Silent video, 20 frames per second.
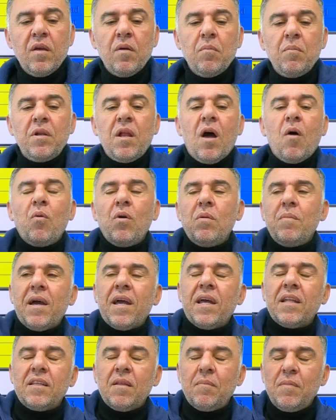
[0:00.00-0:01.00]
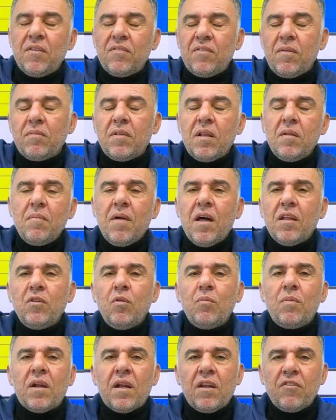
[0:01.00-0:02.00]
من اول ما اخذنا من السبت الماضي
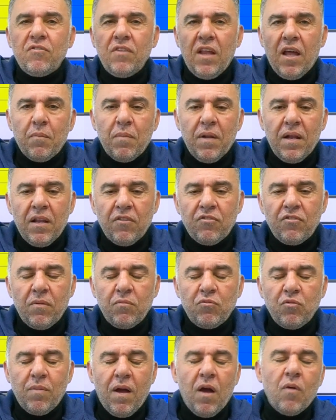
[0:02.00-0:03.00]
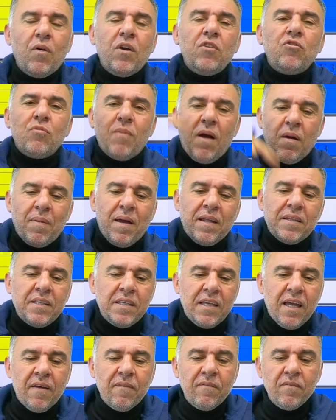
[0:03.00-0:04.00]
ومرشنا بلشنا بجمعه وهي الجمعه
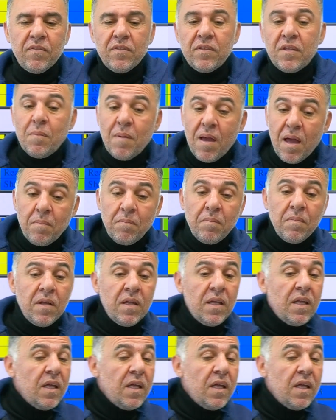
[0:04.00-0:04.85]
بعديها تمام